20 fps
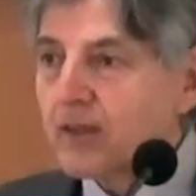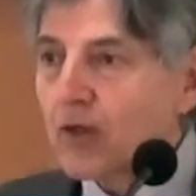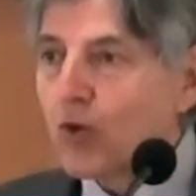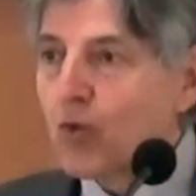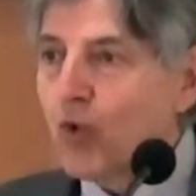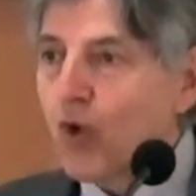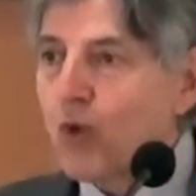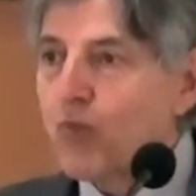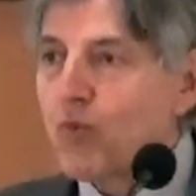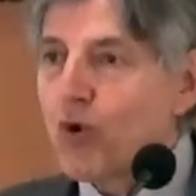
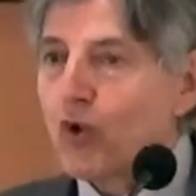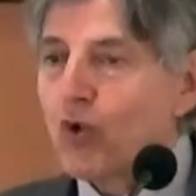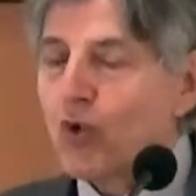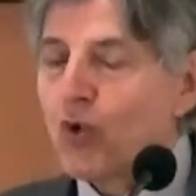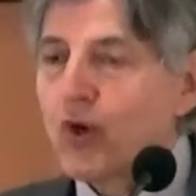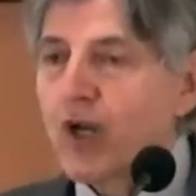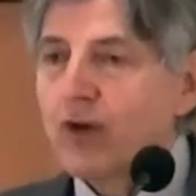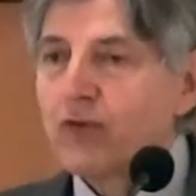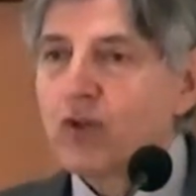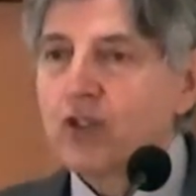
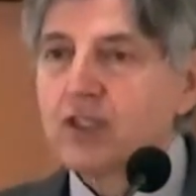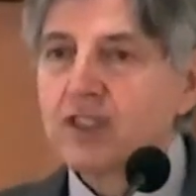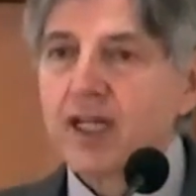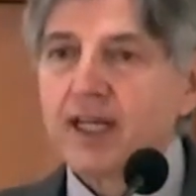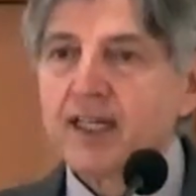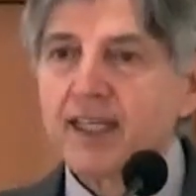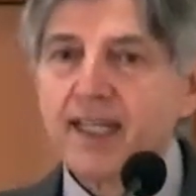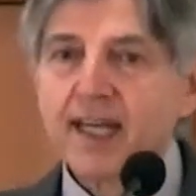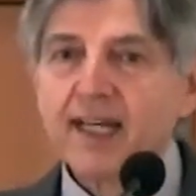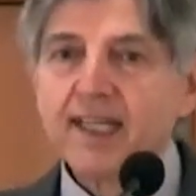L'uomo una
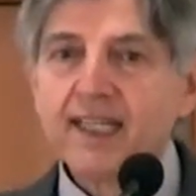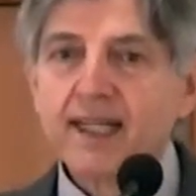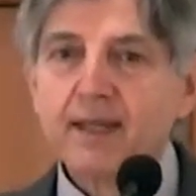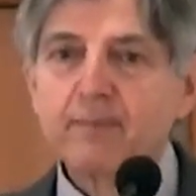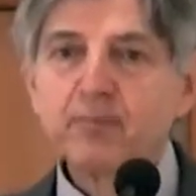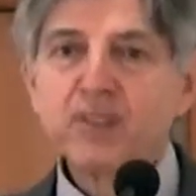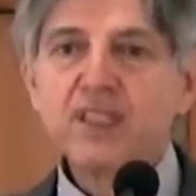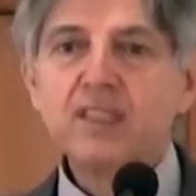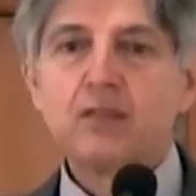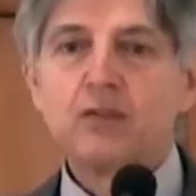volta che ha
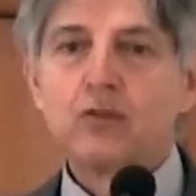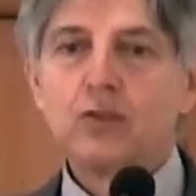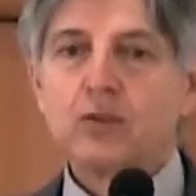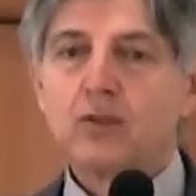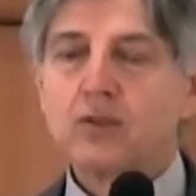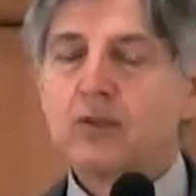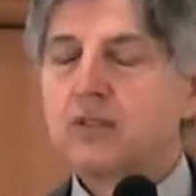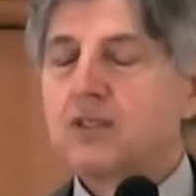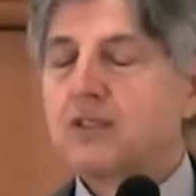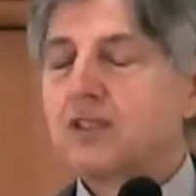
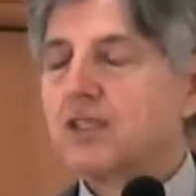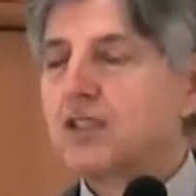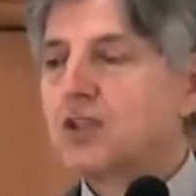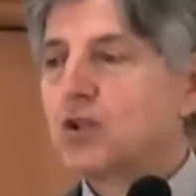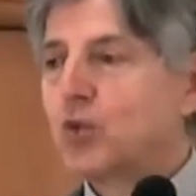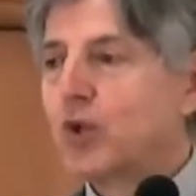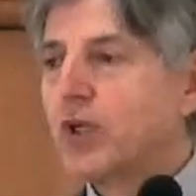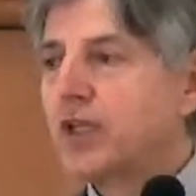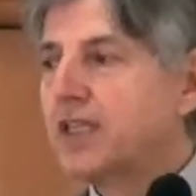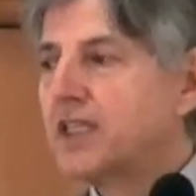capito i
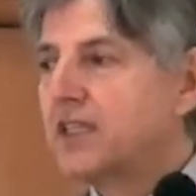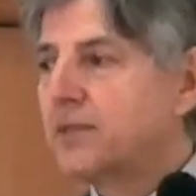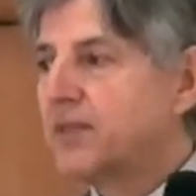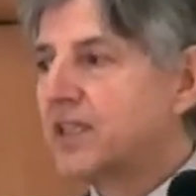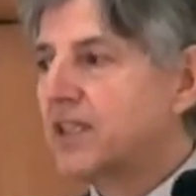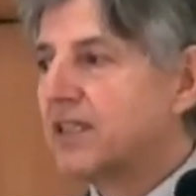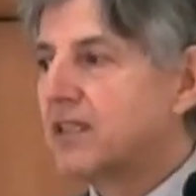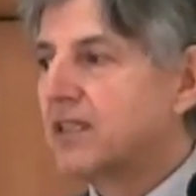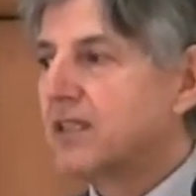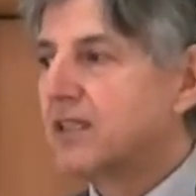suoi
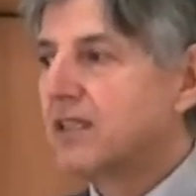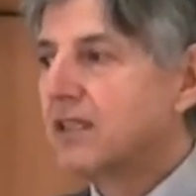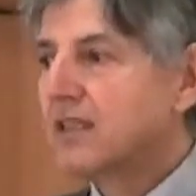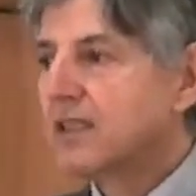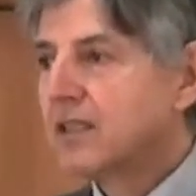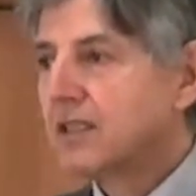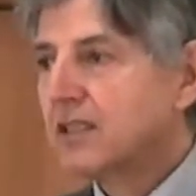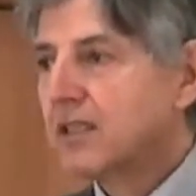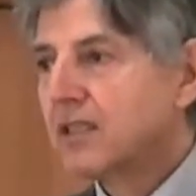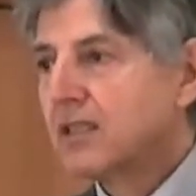
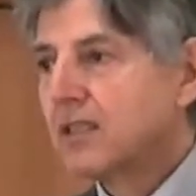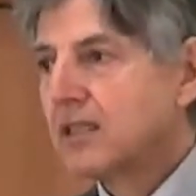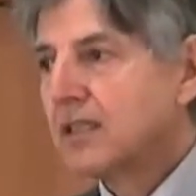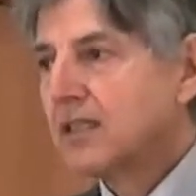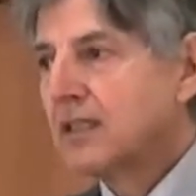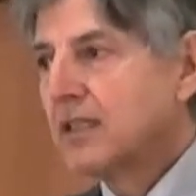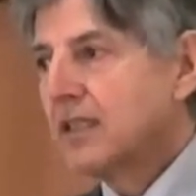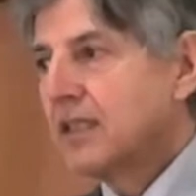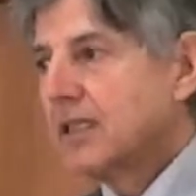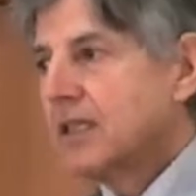limiti,
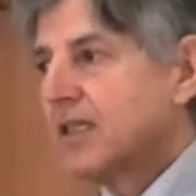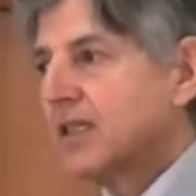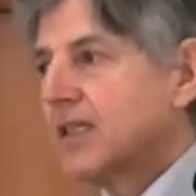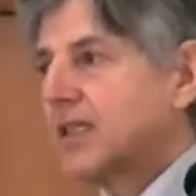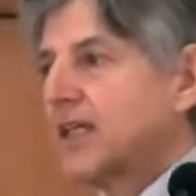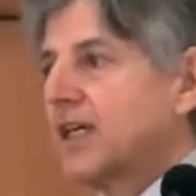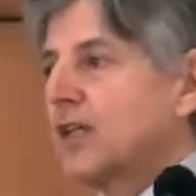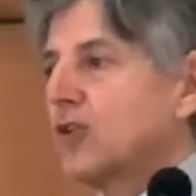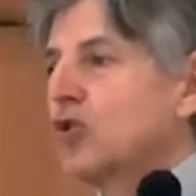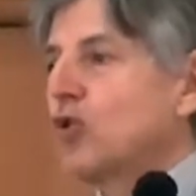
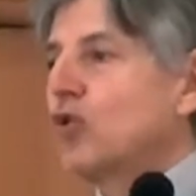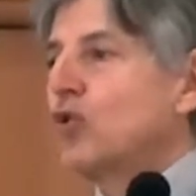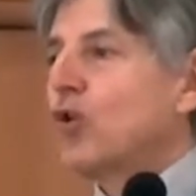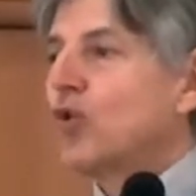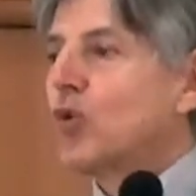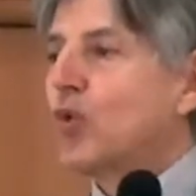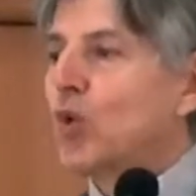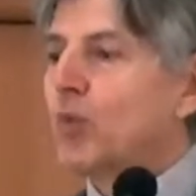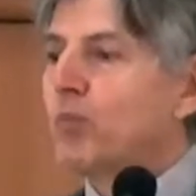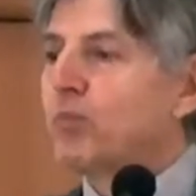che
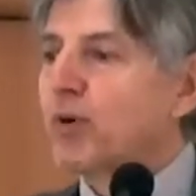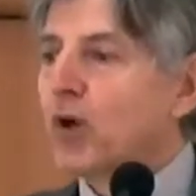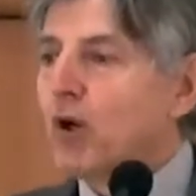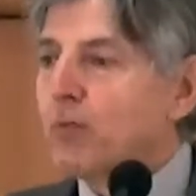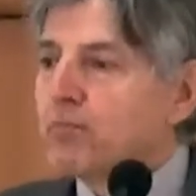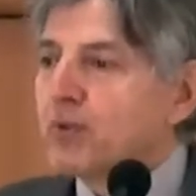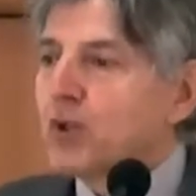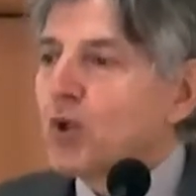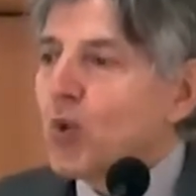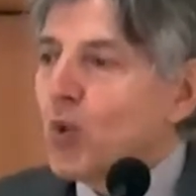sono
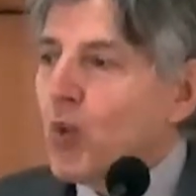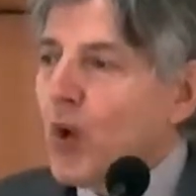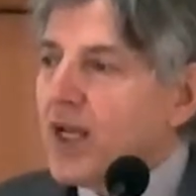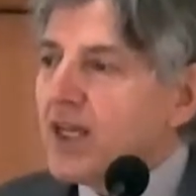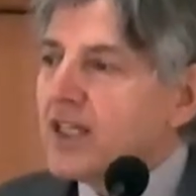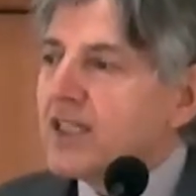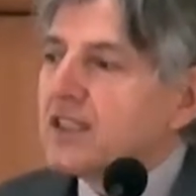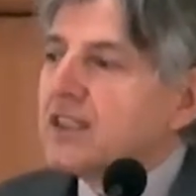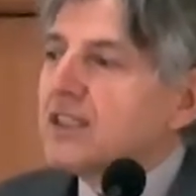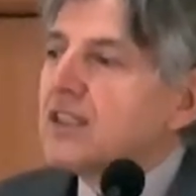proprio
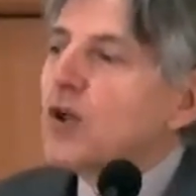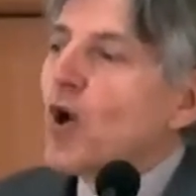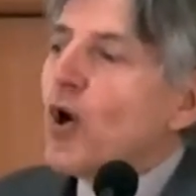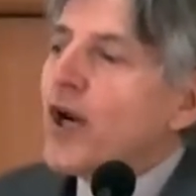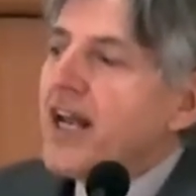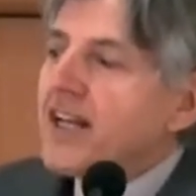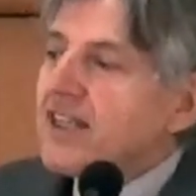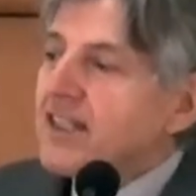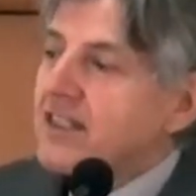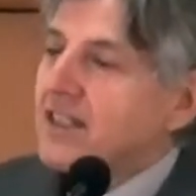quelli di
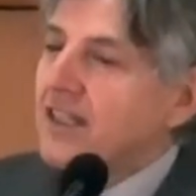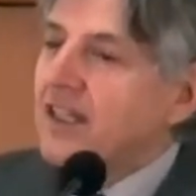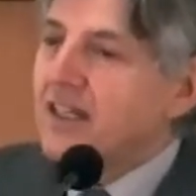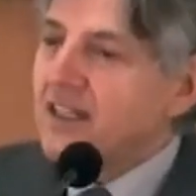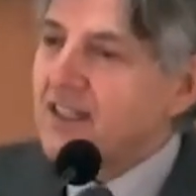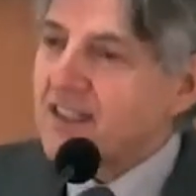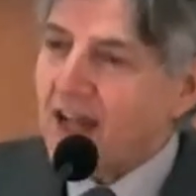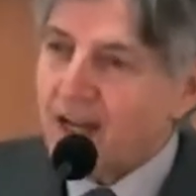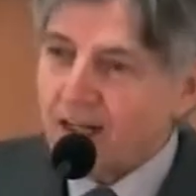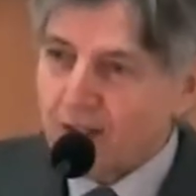non
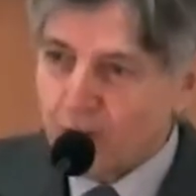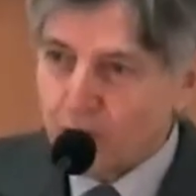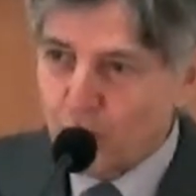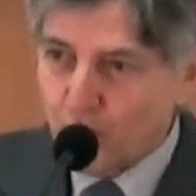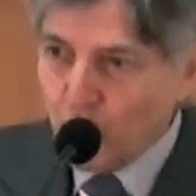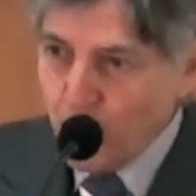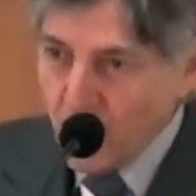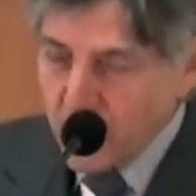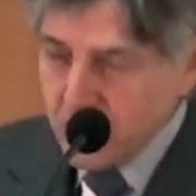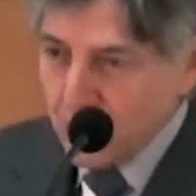essere
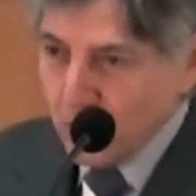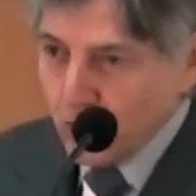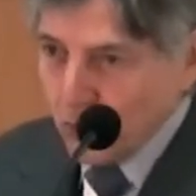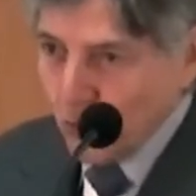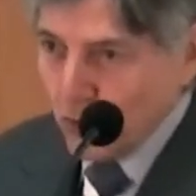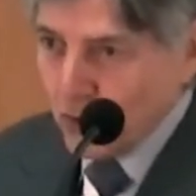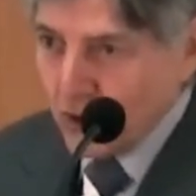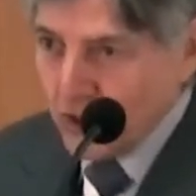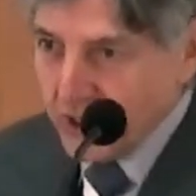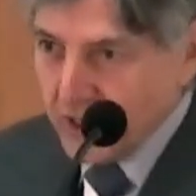santo, questi
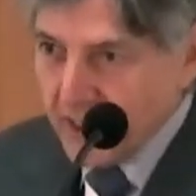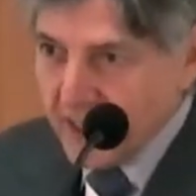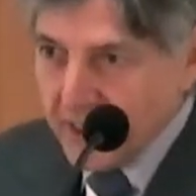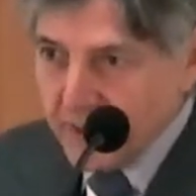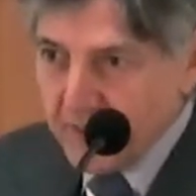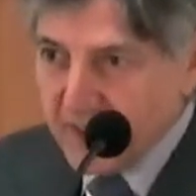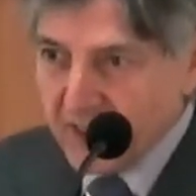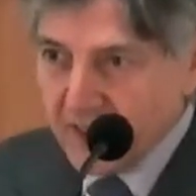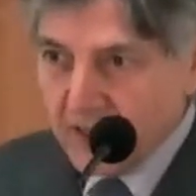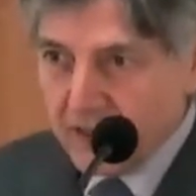sono i
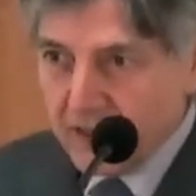limiti